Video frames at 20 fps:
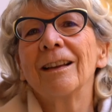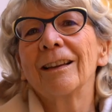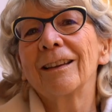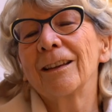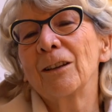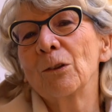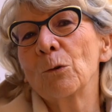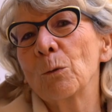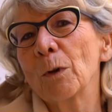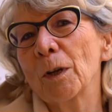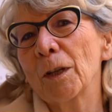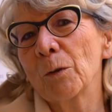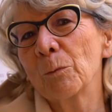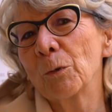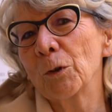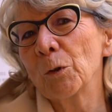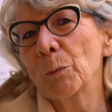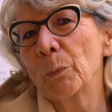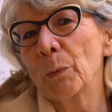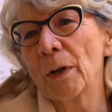che in un qualche
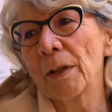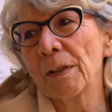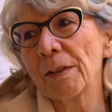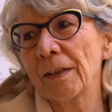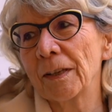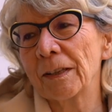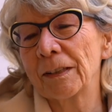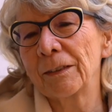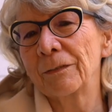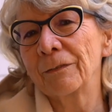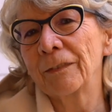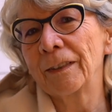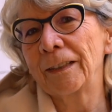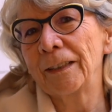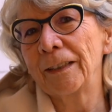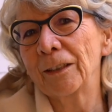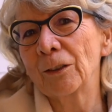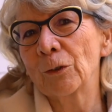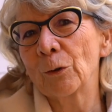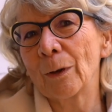modo può essere
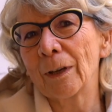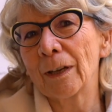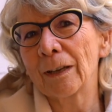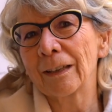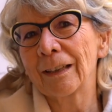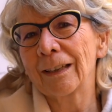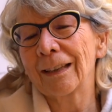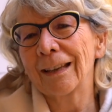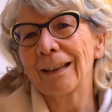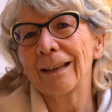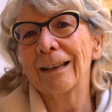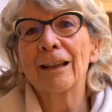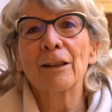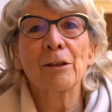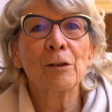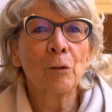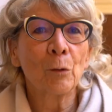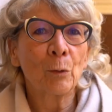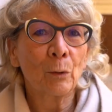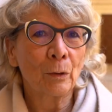definito anche la
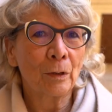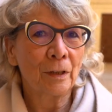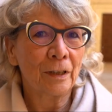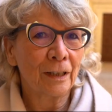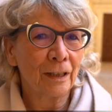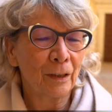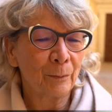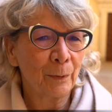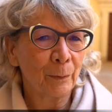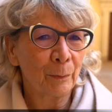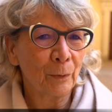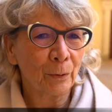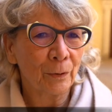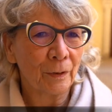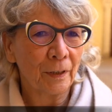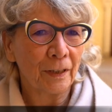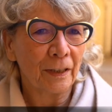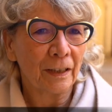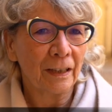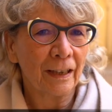soglia, la
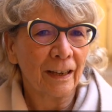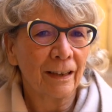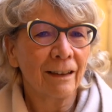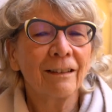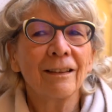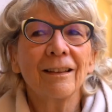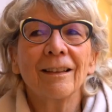biblioteca.